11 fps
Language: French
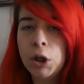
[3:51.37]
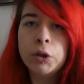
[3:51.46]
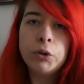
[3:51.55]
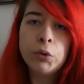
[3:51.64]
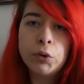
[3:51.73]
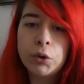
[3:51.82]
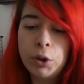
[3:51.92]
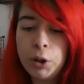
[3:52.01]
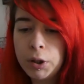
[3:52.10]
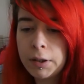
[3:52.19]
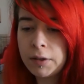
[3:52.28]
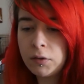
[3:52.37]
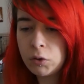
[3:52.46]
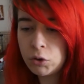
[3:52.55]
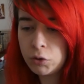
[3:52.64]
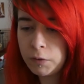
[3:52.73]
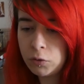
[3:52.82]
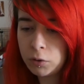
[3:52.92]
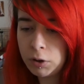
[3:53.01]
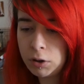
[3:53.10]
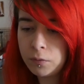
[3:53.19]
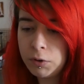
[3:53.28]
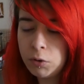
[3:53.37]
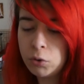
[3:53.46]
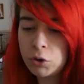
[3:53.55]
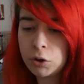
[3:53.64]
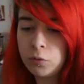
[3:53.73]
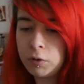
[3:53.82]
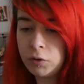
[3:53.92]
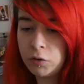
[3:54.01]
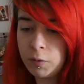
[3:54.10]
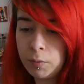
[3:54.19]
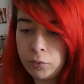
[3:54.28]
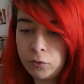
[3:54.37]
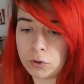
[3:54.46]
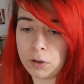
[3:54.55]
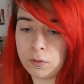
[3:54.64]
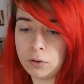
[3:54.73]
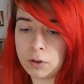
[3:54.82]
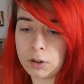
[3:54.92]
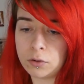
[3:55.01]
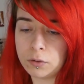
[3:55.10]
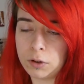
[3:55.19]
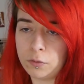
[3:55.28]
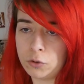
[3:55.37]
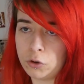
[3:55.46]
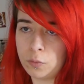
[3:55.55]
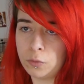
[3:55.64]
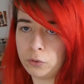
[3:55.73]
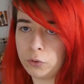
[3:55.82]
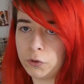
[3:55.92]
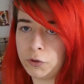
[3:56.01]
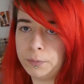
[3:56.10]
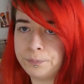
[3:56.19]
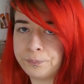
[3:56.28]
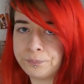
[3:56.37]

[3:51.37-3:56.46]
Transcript: Donc, qu'est-ce que je vais tourner comme vidéo aujourd'hui Je sais même plus, j'en avais une en attente qu'il faut que je monte aussi.